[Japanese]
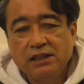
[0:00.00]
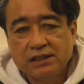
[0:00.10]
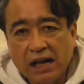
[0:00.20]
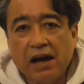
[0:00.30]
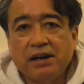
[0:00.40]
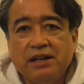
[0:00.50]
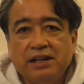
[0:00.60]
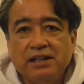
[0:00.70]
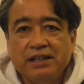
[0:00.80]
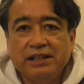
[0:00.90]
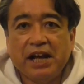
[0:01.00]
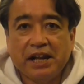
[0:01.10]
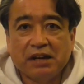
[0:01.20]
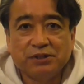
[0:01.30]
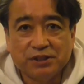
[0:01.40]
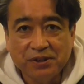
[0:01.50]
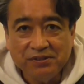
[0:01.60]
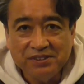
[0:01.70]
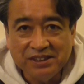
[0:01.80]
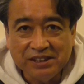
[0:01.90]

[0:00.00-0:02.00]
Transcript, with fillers: さあ誰が打つの